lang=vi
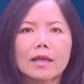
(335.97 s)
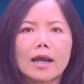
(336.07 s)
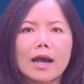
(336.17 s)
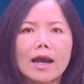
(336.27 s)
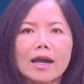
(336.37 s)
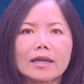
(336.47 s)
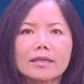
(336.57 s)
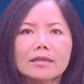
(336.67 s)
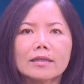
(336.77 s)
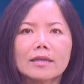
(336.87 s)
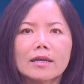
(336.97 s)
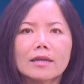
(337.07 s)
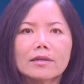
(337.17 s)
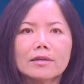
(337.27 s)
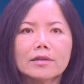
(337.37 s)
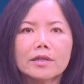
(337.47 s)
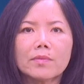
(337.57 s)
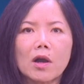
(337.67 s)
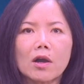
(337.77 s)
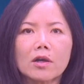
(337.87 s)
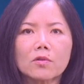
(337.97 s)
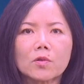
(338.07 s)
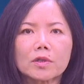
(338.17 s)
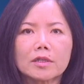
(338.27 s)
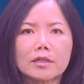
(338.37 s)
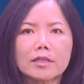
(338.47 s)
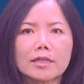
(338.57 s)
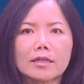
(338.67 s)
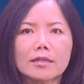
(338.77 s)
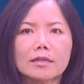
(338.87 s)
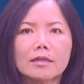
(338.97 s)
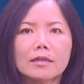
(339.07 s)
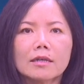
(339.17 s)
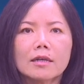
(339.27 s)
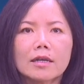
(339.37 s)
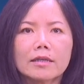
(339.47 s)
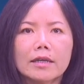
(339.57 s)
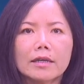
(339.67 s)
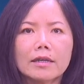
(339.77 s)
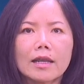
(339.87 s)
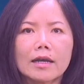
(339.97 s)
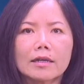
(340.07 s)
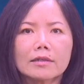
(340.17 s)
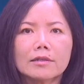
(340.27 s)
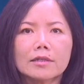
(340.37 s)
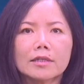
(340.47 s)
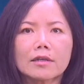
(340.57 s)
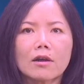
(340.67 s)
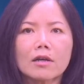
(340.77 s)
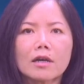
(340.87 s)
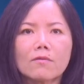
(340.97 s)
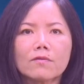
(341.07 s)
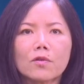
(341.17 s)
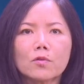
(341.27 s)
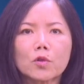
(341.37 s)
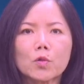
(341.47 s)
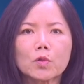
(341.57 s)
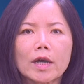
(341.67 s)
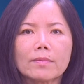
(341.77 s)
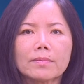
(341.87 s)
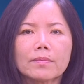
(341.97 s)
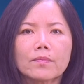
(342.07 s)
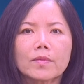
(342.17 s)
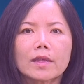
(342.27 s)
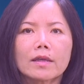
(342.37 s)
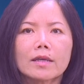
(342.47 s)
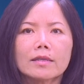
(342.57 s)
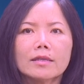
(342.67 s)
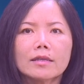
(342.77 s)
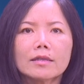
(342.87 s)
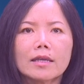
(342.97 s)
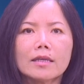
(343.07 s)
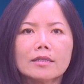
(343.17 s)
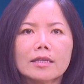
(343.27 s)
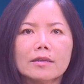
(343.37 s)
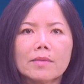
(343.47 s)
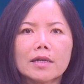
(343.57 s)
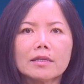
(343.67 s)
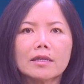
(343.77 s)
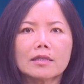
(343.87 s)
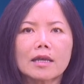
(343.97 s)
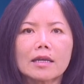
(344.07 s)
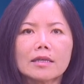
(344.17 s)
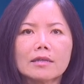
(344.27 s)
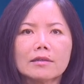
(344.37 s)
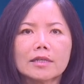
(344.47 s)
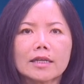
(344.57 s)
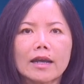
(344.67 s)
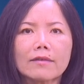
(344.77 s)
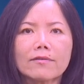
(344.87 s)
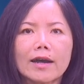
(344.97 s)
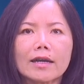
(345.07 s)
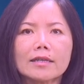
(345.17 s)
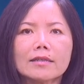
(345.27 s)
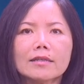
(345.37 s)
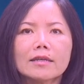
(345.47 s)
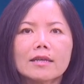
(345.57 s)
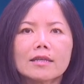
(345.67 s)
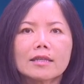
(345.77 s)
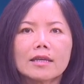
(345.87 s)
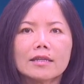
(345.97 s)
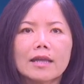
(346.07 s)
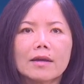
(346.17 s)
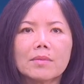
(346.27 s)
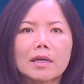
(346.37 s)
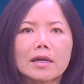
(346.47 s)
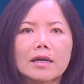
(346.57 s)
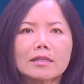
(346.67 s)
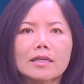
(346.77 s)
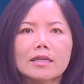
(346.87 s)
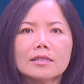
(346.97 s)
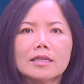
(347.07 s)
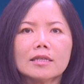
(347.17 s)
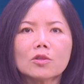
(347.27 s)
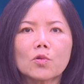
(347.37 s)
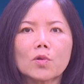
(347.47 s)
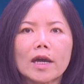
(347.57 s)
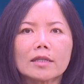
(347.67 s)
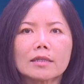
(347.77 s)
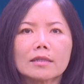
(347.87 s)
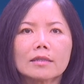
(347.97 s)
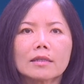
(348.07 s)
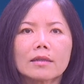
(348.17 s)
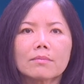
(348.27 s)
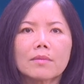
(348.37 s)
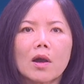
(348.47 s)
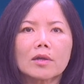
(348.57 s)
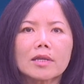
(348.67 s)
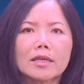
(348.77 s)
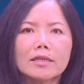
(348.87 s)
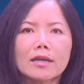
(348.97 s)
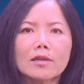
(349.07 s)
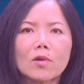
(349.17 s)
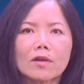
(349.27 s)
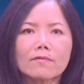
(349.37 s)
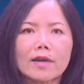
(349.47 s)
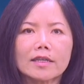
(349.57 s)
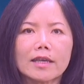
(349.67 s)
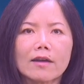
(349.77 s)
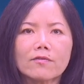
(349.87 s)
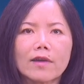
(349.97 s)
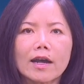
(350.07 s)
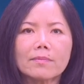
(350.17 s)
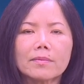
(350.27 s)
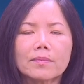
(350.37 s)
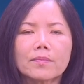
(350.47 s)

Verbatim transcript: hai Người bỏ cuộc nửa chừng, nghĩa là người có công phu tu tập. Nhưng khi chỉ mới nhìn thấy người khác phái, thì đã mất hết ý chí tu hành bỏ đi giới luật và giáo pháp.